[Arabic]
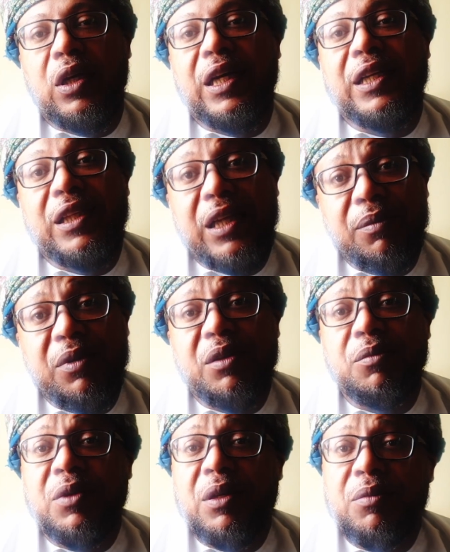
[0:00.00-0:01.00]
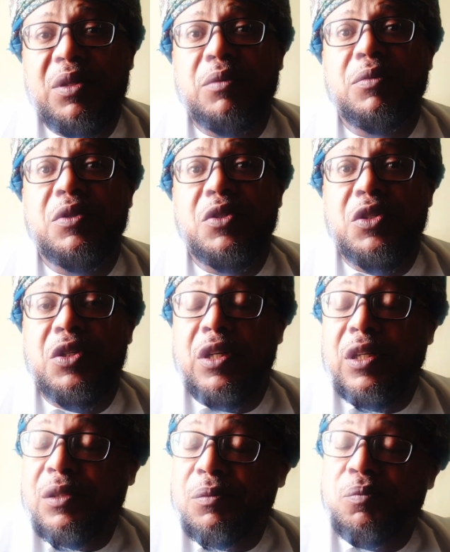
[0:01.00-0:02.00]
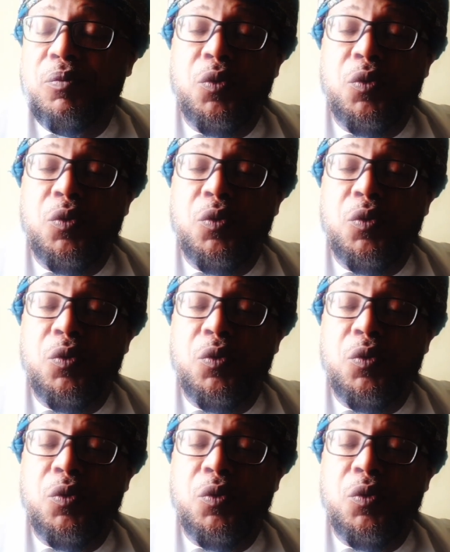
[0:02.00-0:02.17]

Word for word: التابعي محمد بن سيرين